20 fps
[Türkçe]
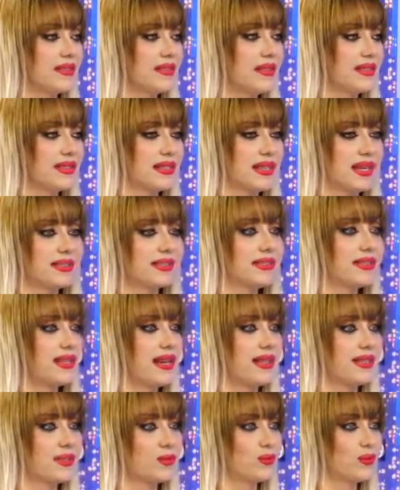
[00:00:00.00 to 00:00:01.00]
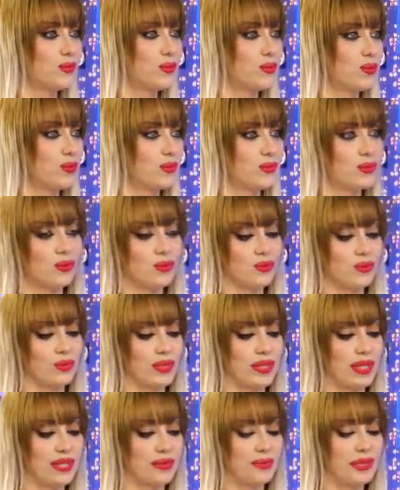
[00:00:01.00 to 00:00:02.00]
santral kurulumu
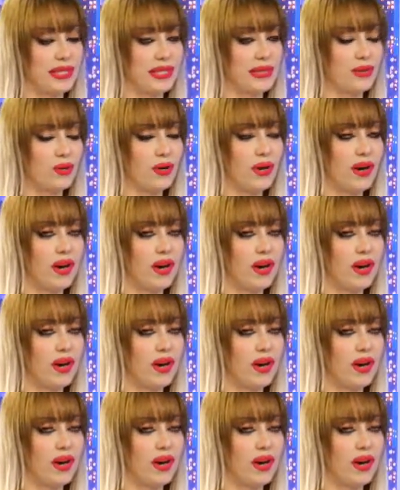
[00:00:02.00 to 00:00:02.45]
olarak biliniyor.